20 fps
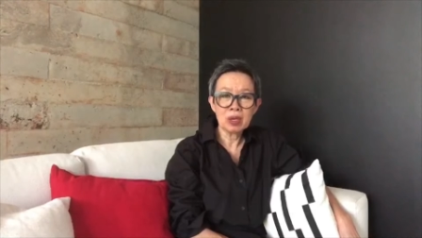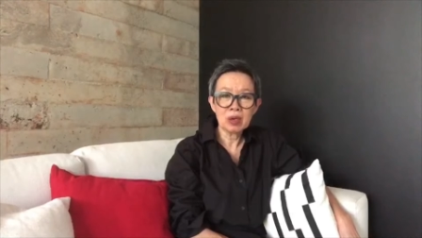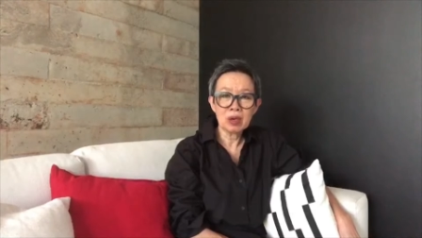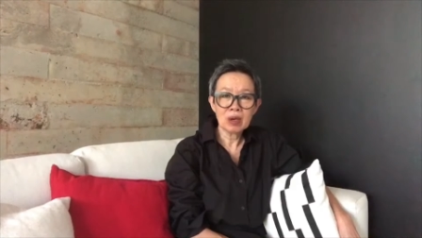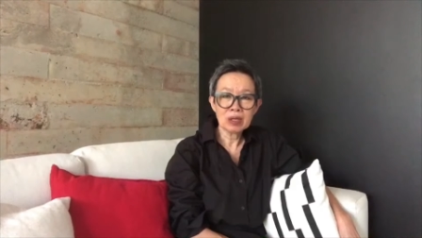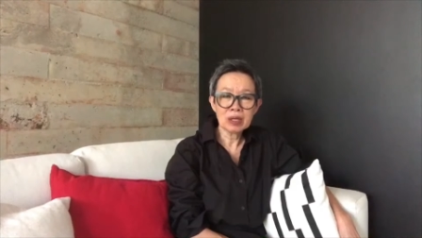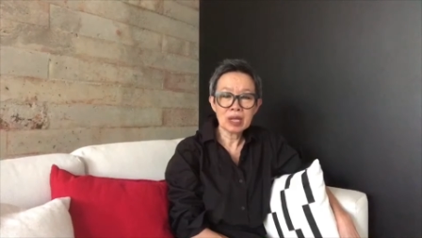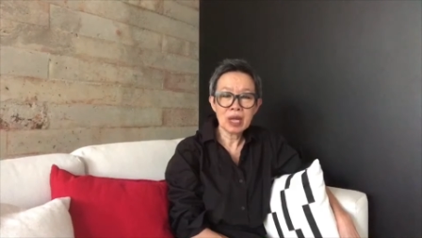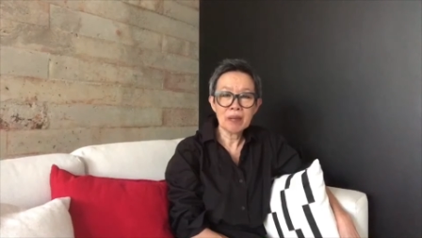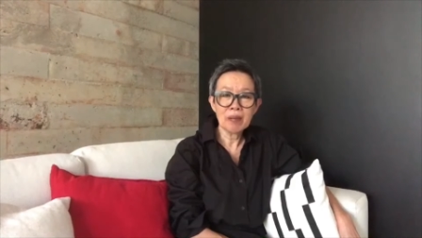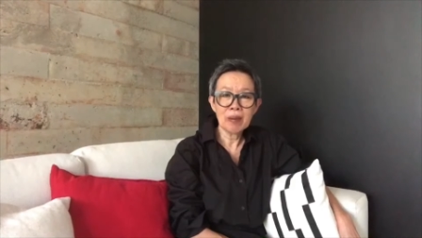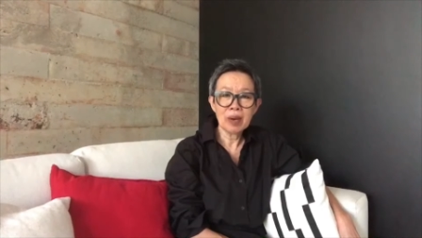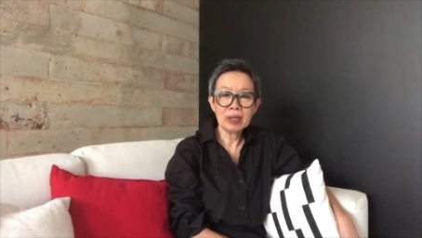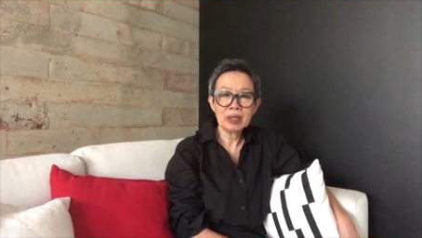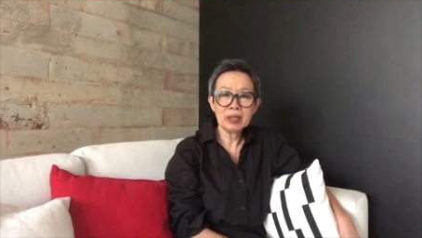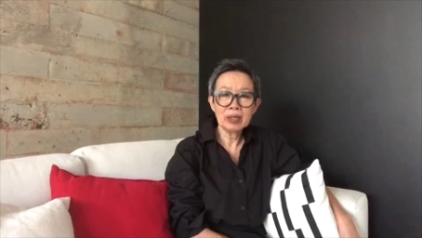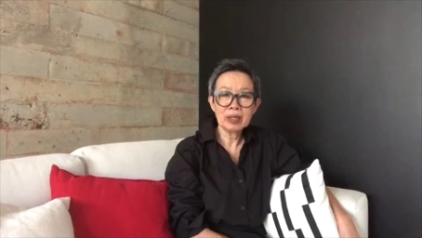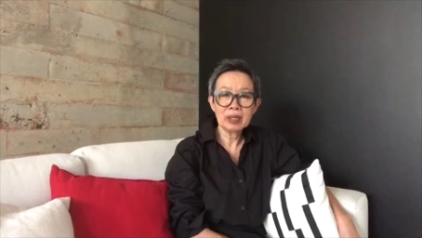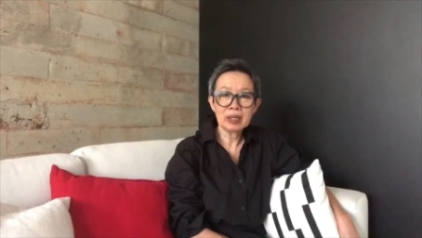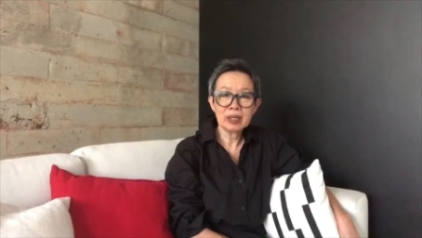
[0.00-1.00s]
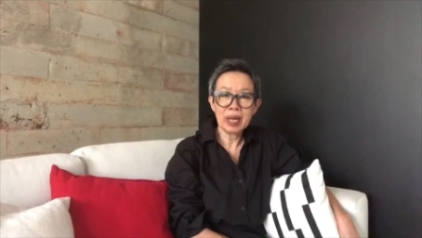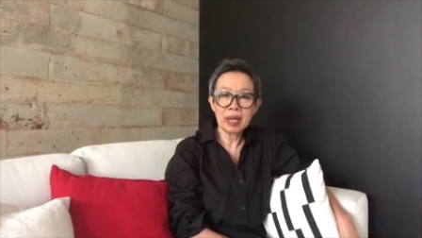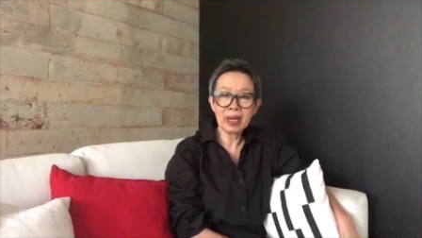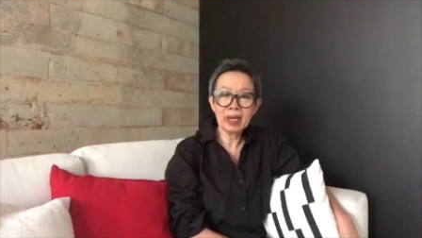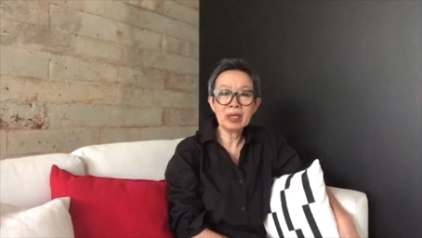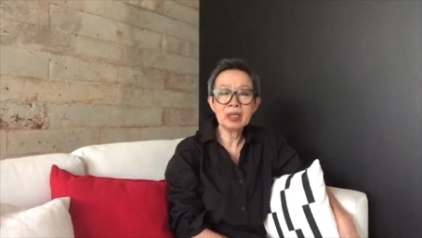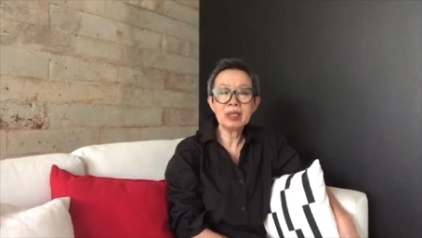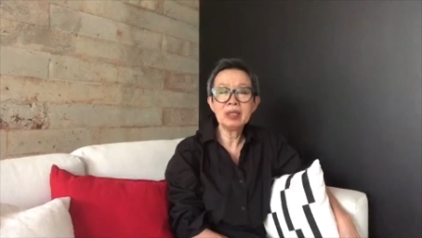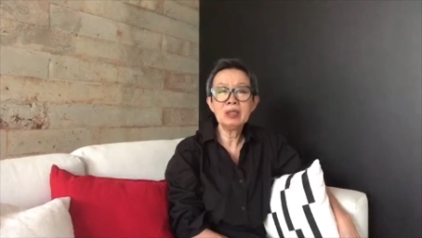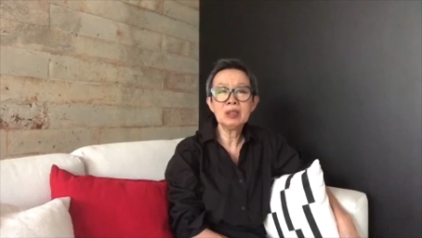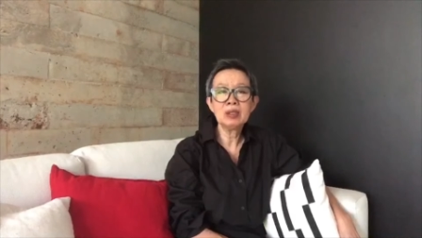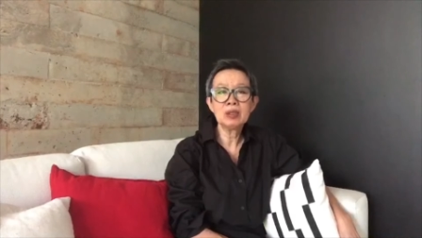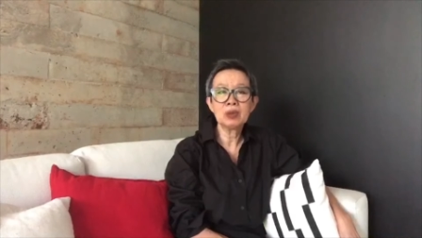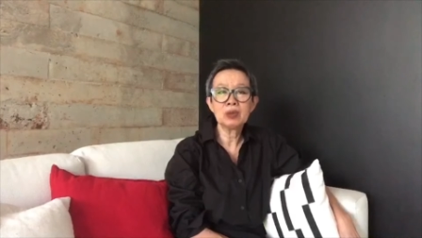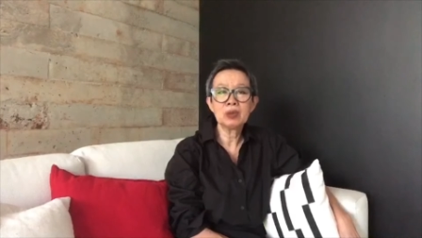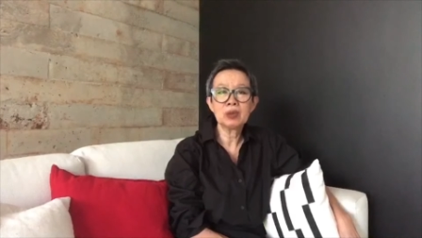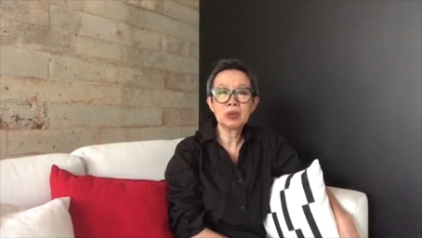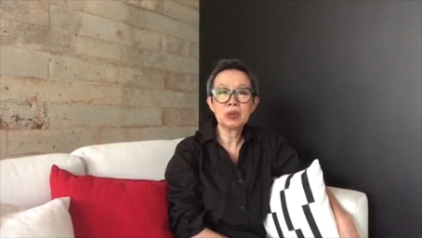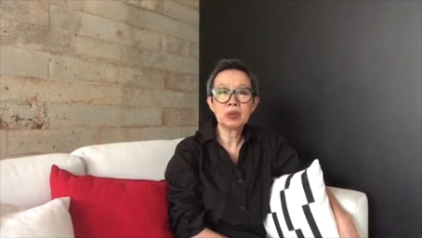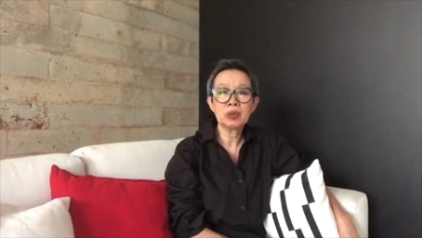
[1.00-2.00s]
ก็สามารถที่จะเด้งขึ้นสู
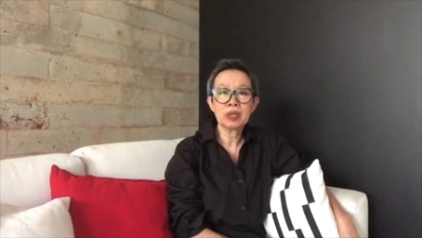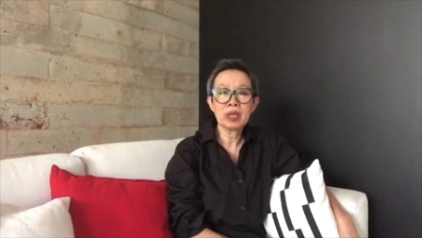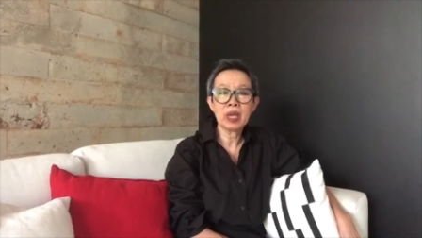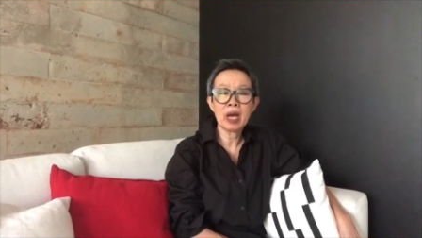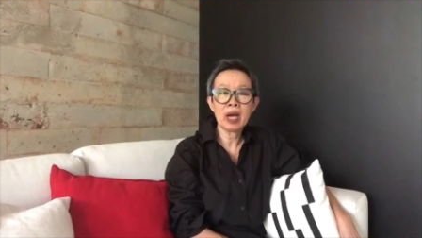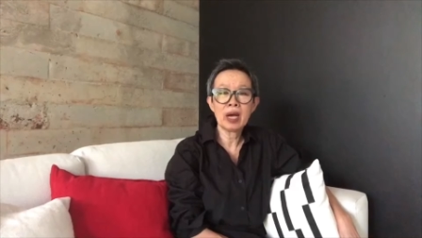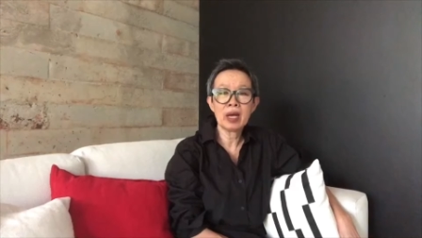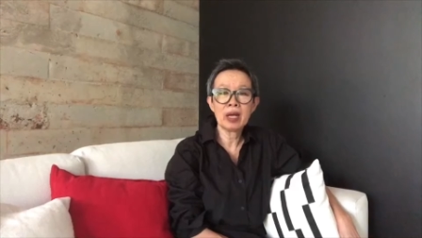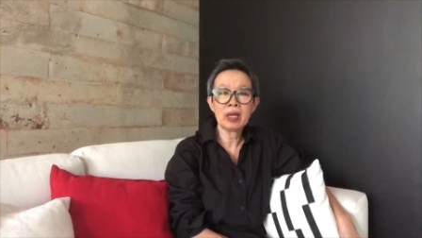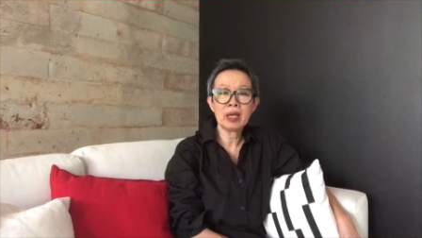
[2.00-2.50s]
งสุดได้